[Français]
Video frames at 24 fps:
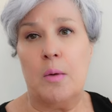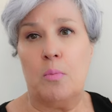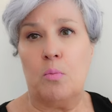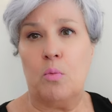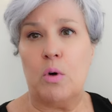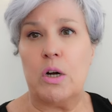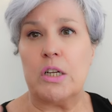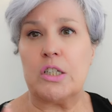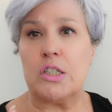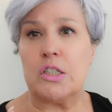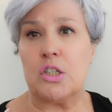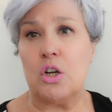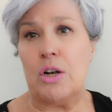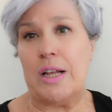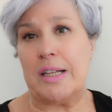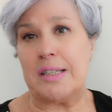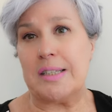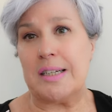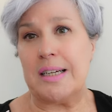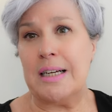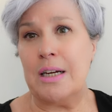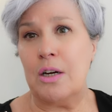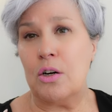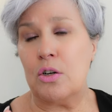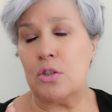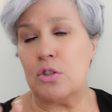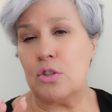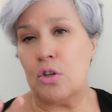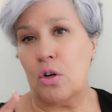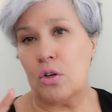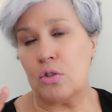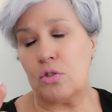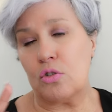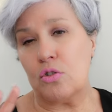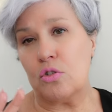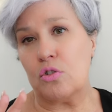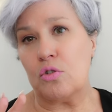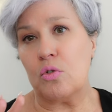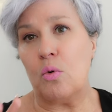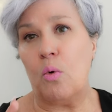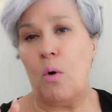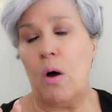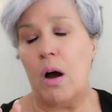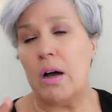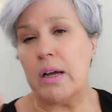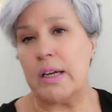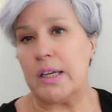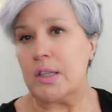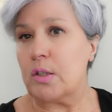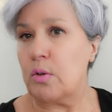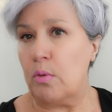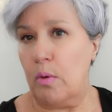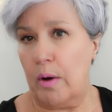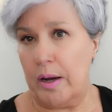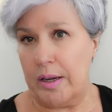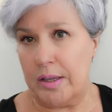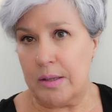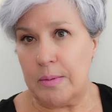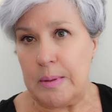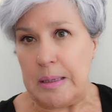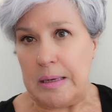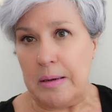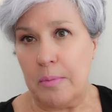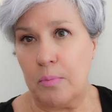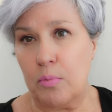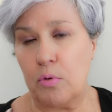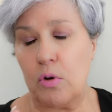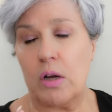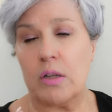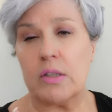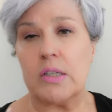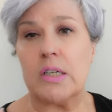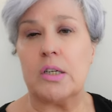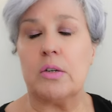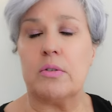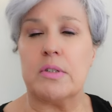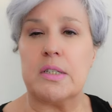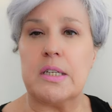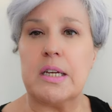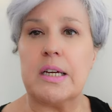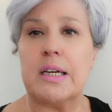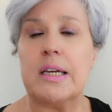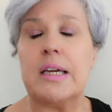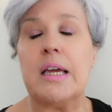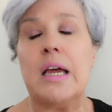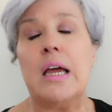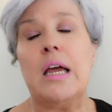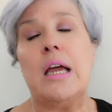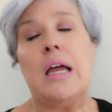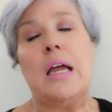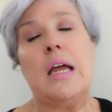Moi, je la tricote entre 3 et 3,5 pour un tricot serré